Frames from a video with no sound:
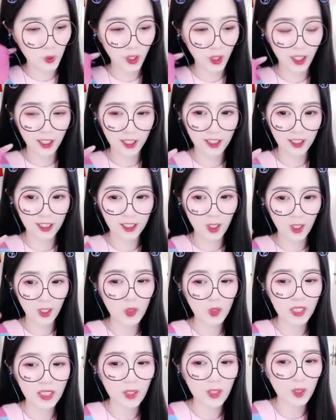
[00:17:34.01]
就这样
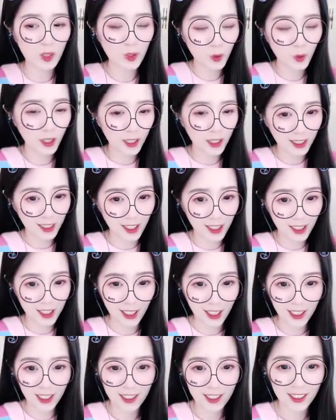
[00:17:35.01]
侵占了他仅
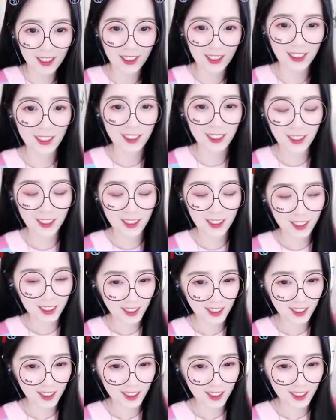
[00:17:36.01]
有的一切，